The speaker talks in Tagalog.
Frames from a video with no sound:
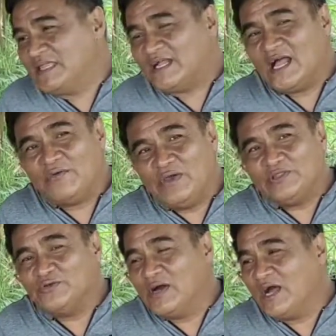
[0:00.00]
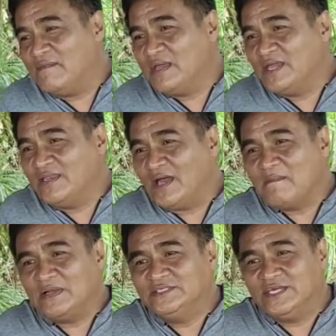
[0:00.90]
nagkakwentuhan kami,
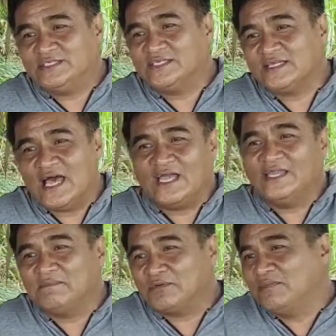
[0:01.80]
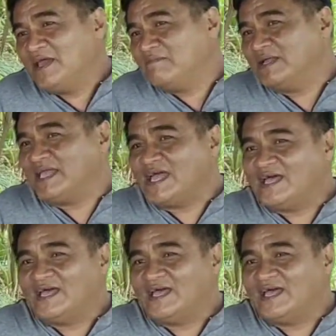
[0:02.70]
nakapag-share sa akin ng problema niya.